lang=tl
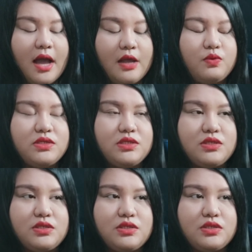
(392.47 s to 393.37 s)
I was
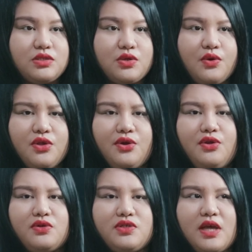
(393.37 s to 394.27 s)
so
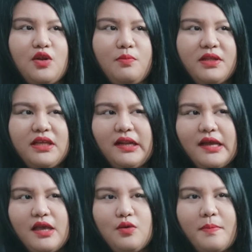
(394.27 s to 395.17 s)
curious. Ano ba
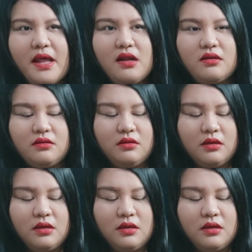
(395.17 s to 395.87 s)
talaga yung parang